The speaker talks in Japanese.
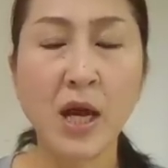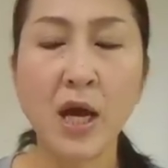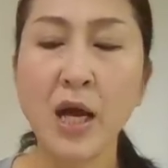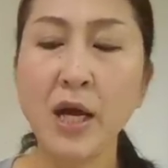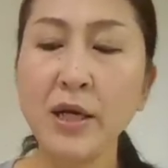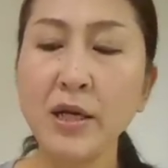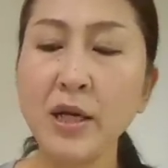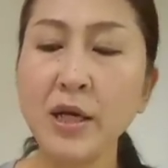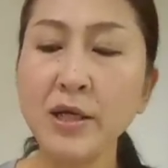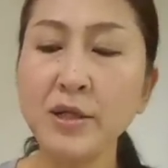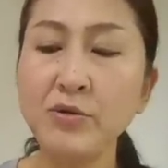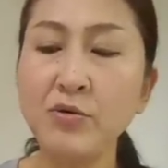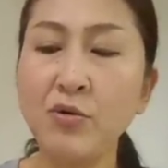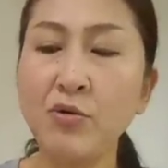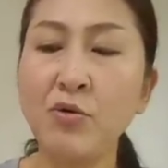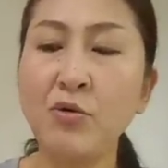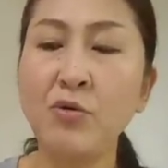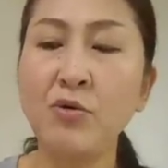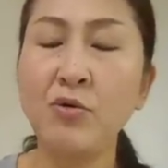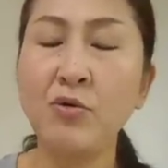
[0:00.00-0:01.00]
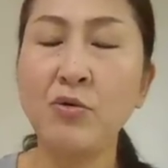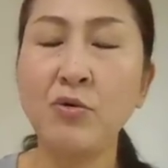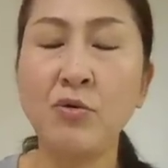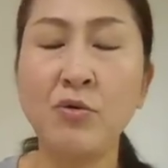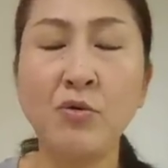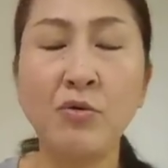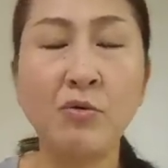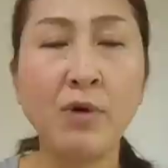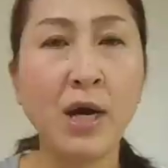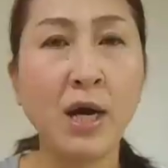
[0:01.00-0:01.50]

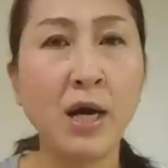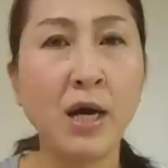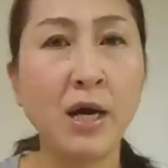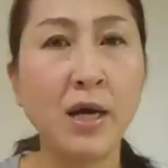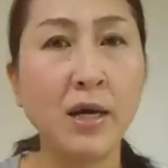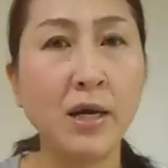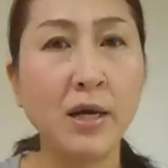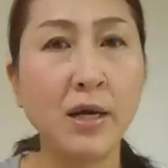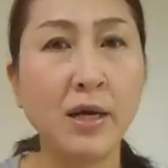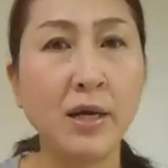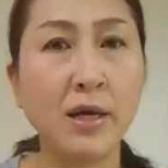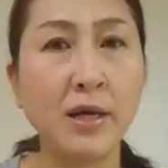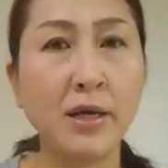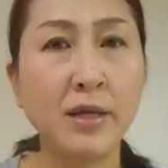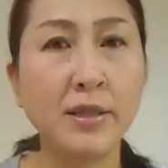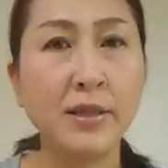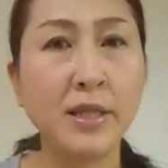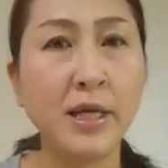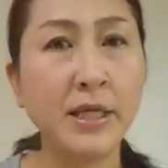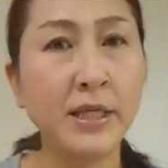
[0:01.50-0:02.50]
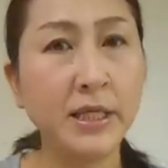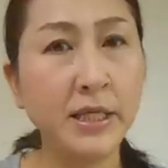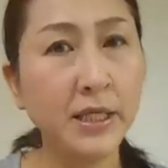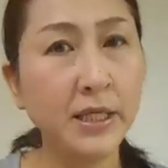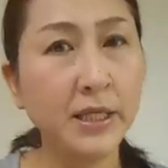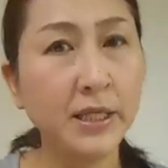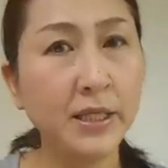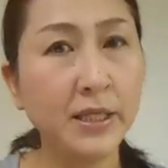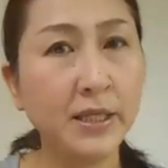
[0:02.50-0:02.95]
ハイライトは何っ